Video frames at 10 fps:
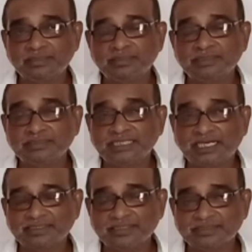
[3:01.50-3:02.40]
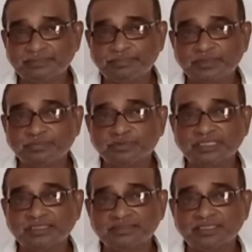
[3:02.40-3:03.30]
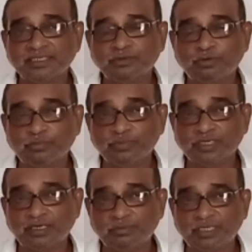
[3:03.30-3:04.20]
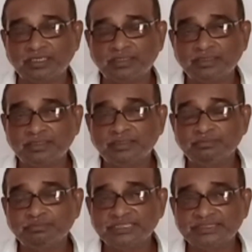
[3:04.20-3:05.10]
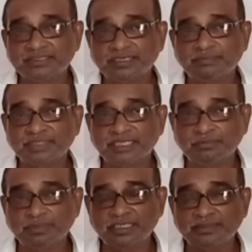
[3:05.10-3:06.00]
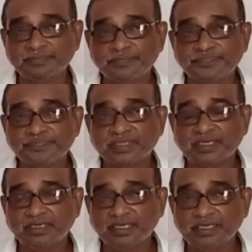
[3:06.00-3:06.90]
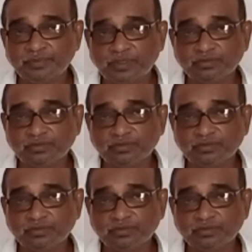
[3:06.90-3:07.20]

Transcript: যা খেতে পারবো তার থেকে কম খাওয়া বিশ্রাম নেওয়া এবং